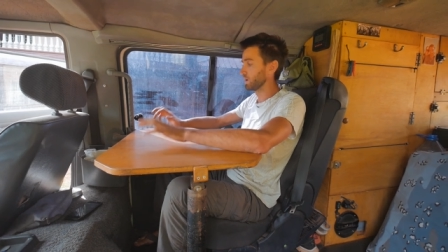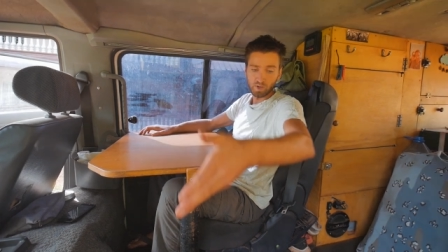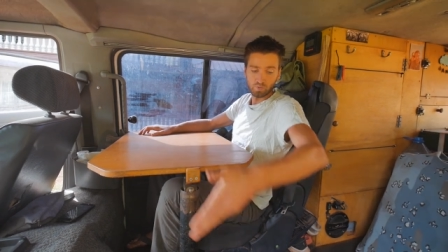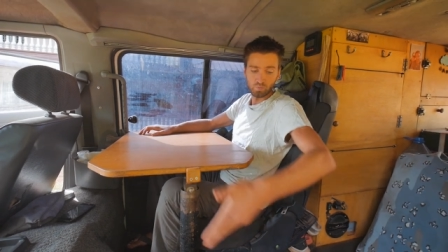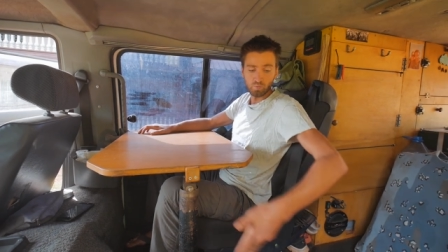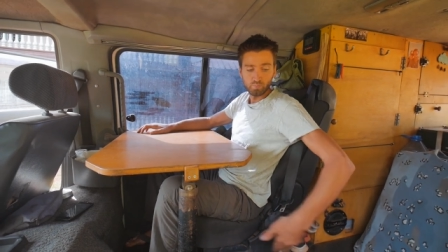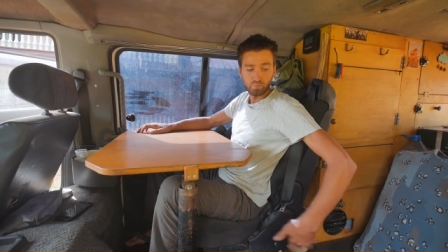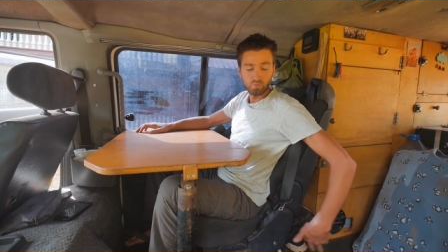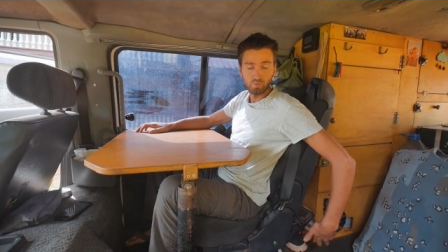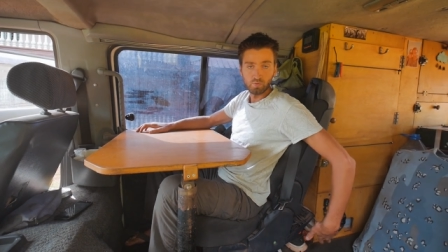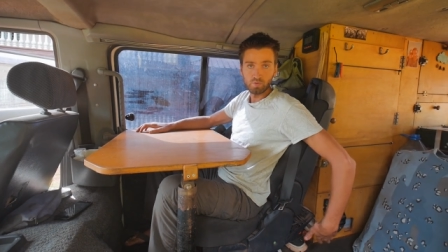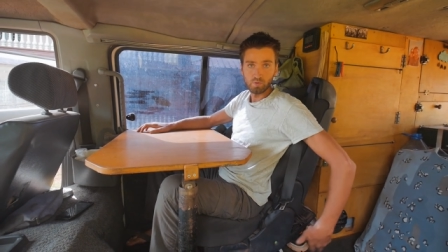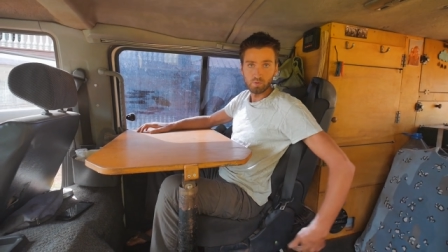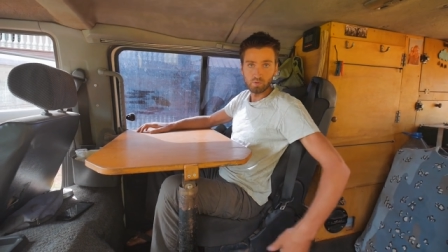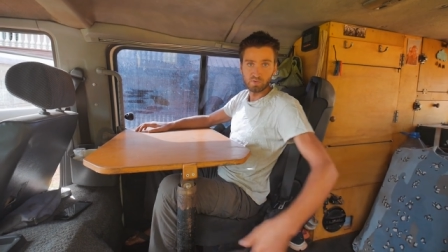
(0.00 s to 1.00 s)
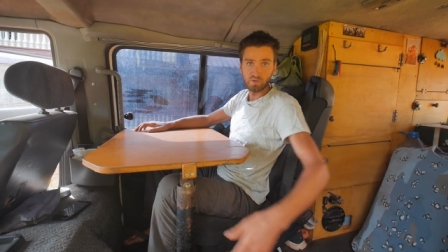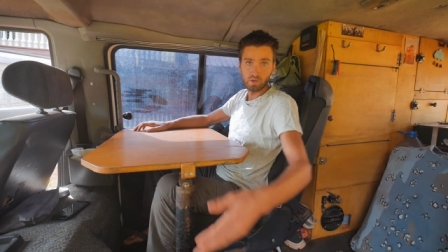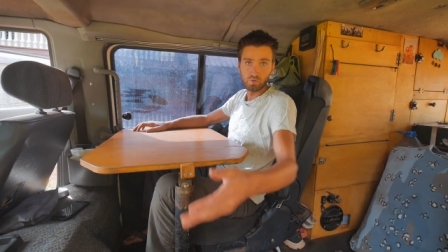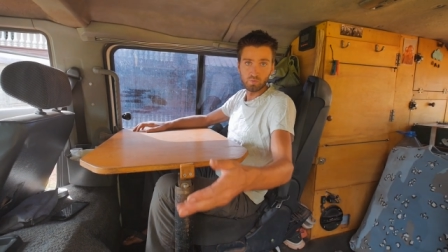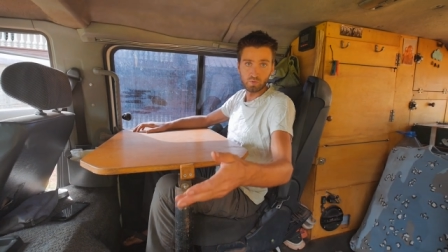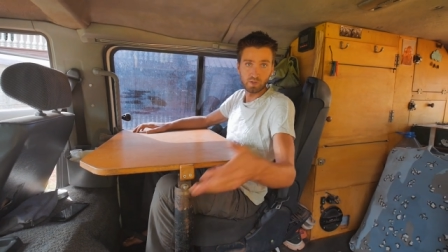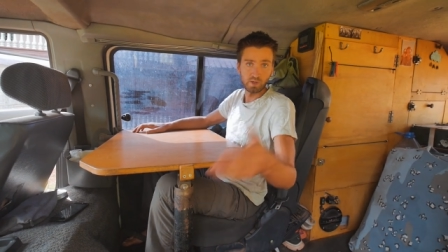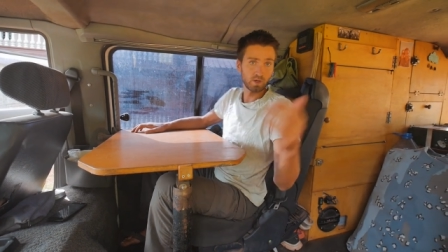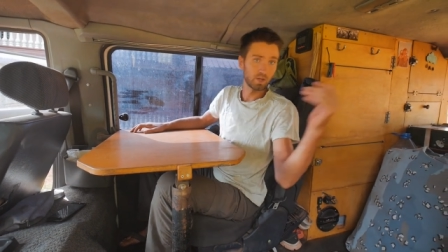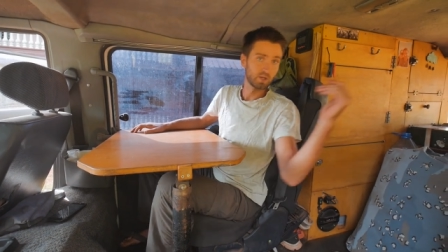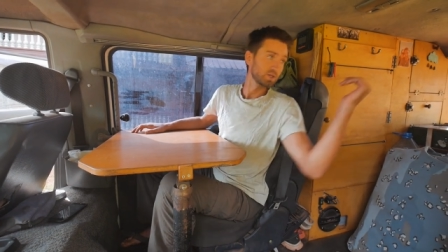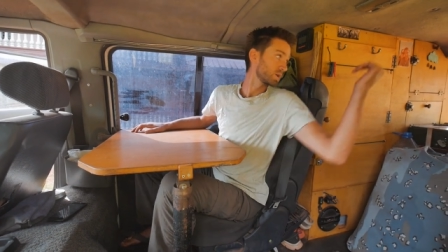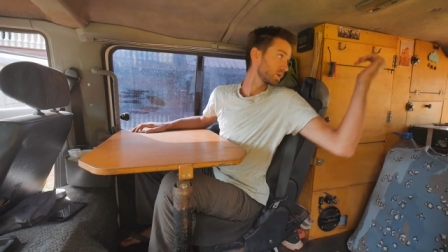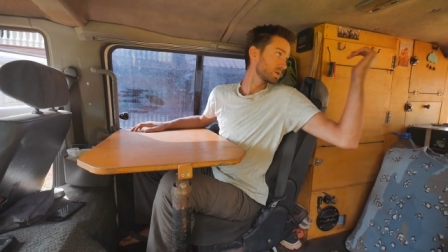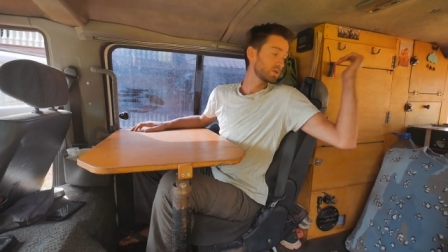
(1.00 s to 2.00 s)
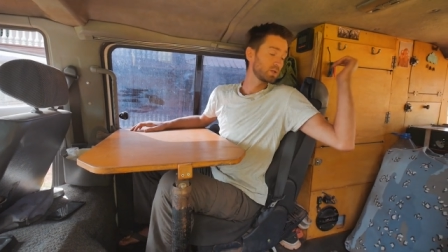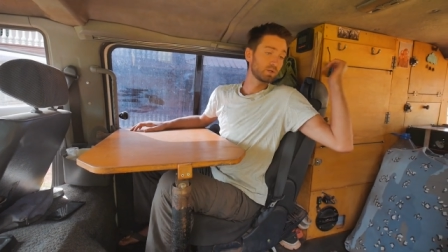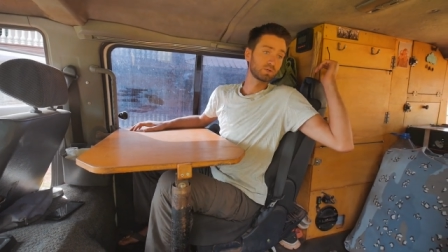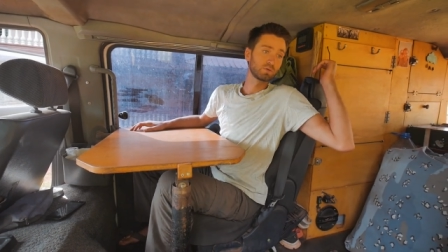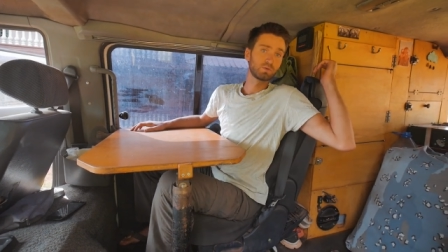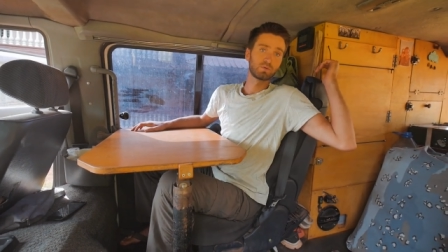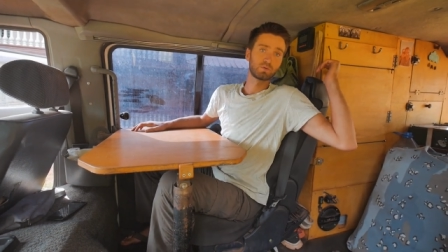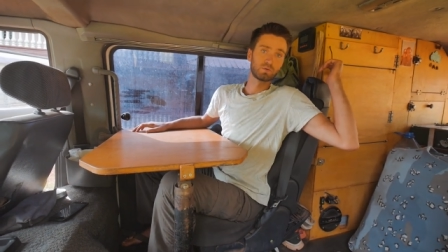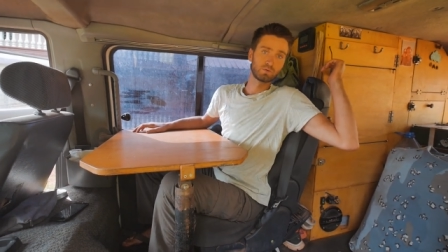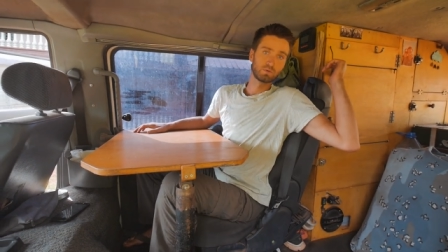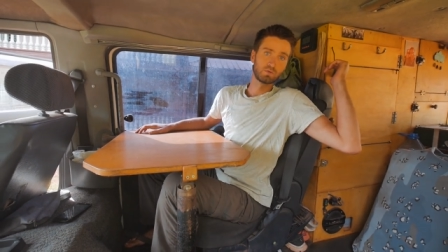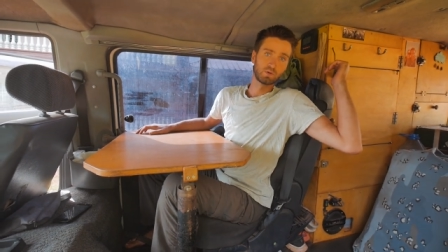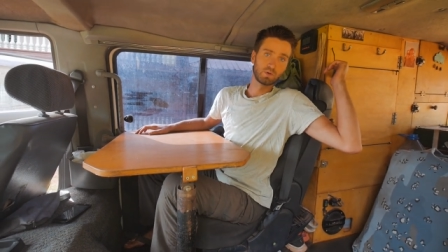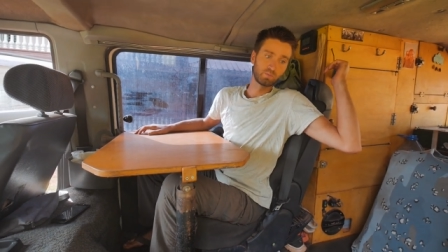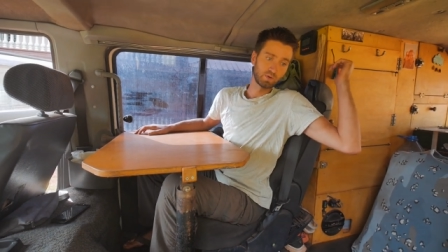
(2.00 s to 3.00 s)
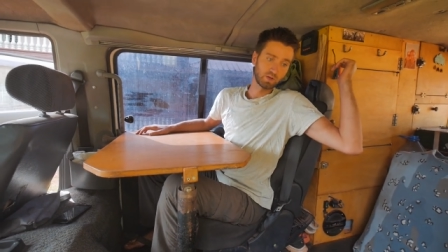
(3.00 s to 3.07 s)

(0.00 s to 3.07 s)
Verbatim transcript: Marion peut circuler, aller chercher des choses dans les